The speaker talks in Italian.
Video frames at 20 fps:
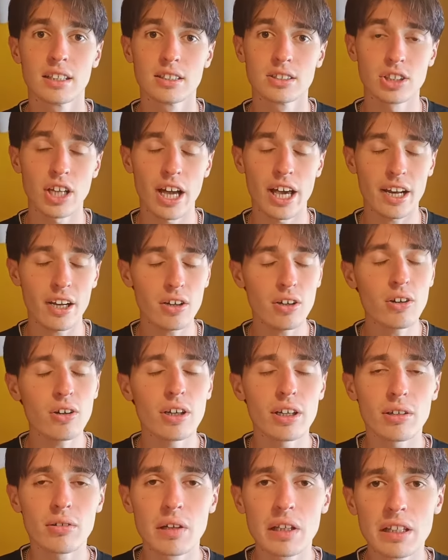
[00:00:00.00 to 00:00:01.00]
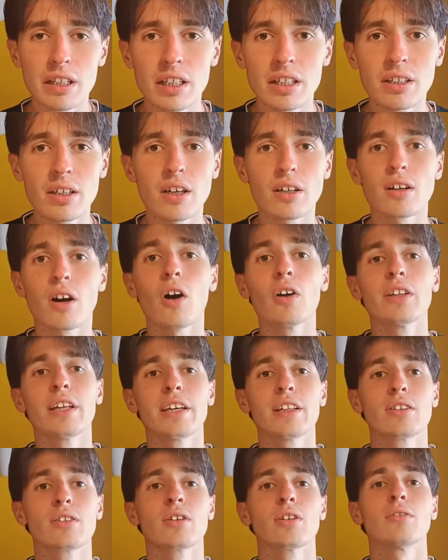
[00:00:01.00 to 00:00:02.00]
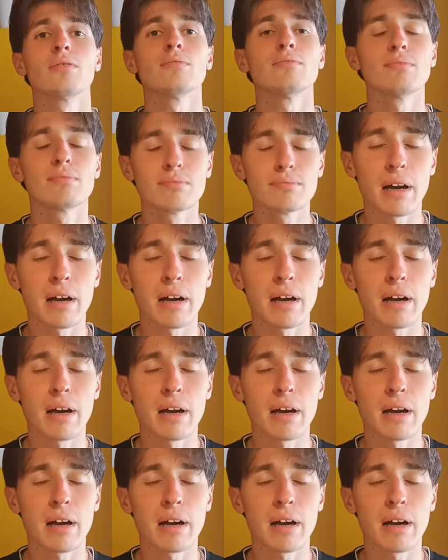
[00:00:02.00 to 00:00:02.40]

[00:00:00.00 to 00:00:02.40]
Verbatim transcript: c'erano e quindi ho detto,